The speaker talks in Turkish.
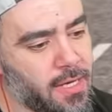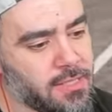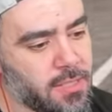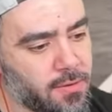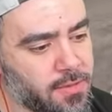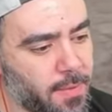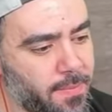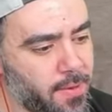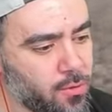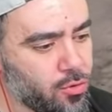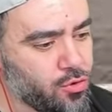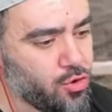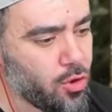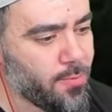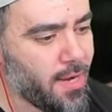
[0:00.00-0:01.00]
Sabahtan beri
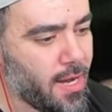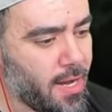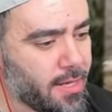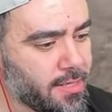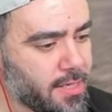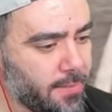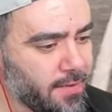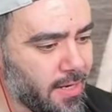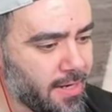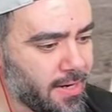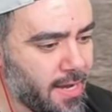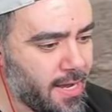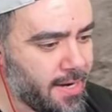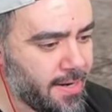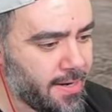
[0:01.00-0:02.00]
koşuyorum. bak arkamdalar.
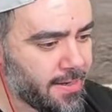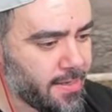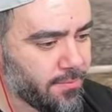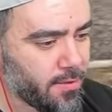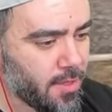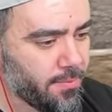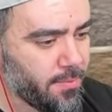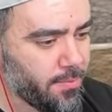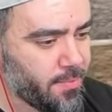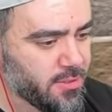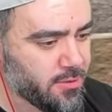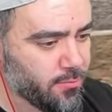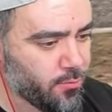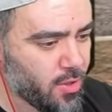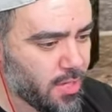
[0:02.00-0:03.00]
Halen arkamdalar. Bir
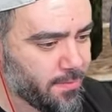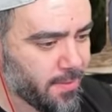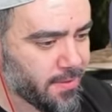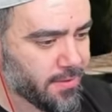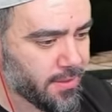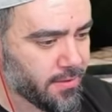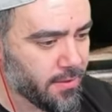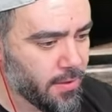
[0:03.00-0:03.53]
peşim bırakmadılar.